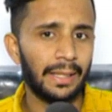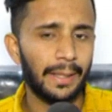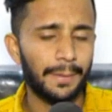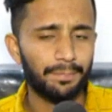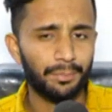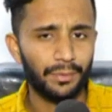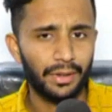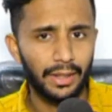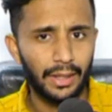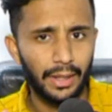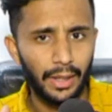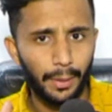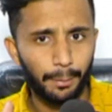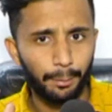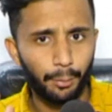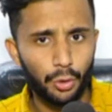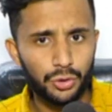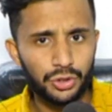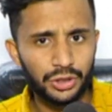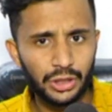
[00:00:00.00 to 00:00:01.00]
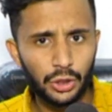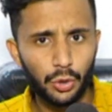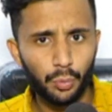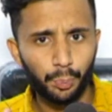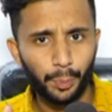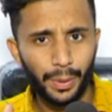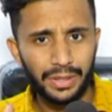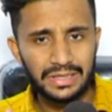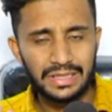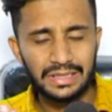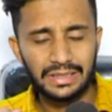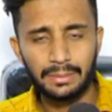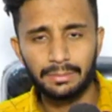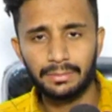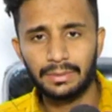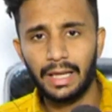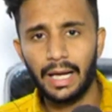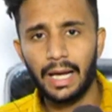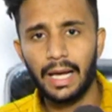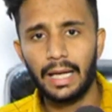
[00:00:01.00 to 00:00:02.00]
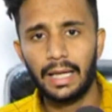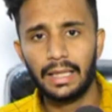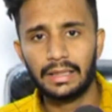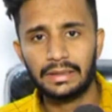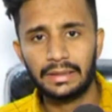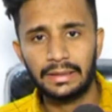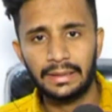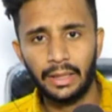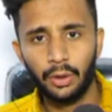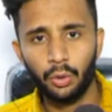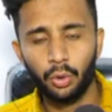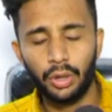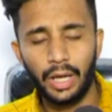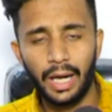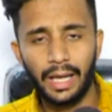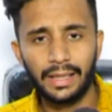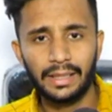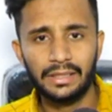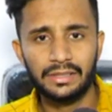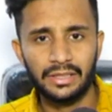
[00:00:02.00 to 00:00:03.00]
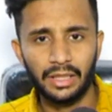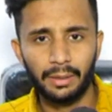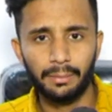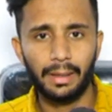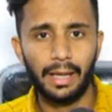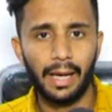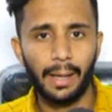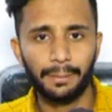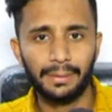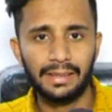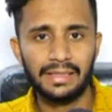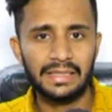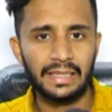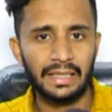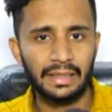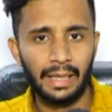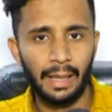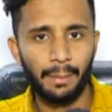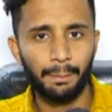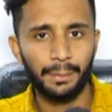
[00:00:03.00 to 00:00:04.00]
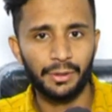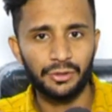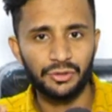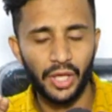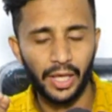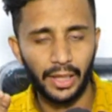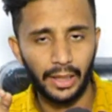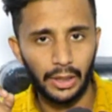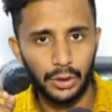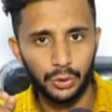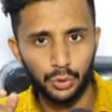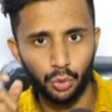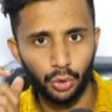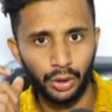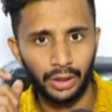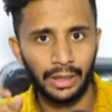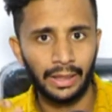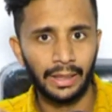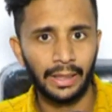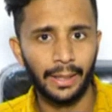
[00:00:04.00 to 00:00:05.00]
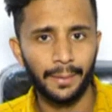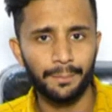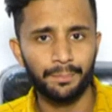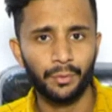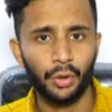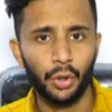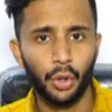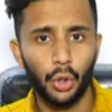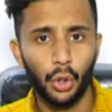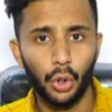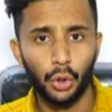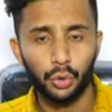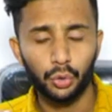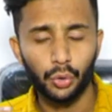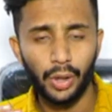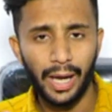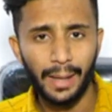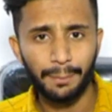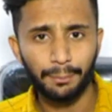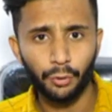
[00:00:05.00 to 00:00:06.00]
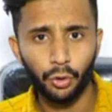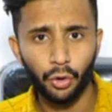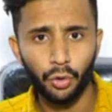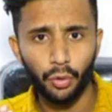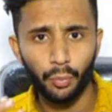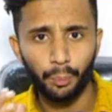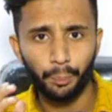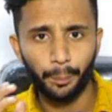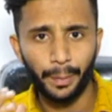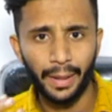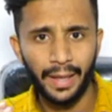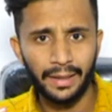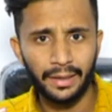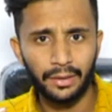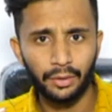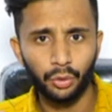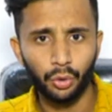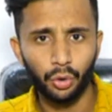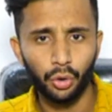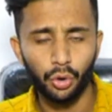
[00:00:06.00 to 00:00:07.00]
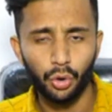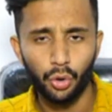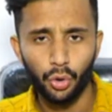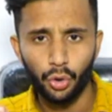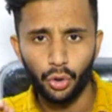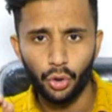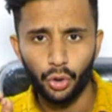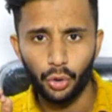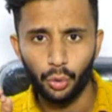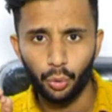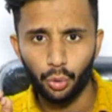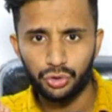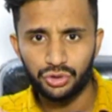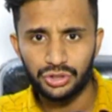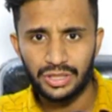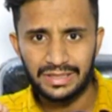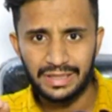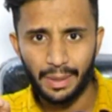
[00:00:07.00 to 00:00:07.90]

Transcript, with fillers: हैं पॉजिटिव पे सिस्टम का अर्थ ये होगा कि जब आप किसी के नाम पर चेक इशू करेंगे तो आपको बैंक को उससे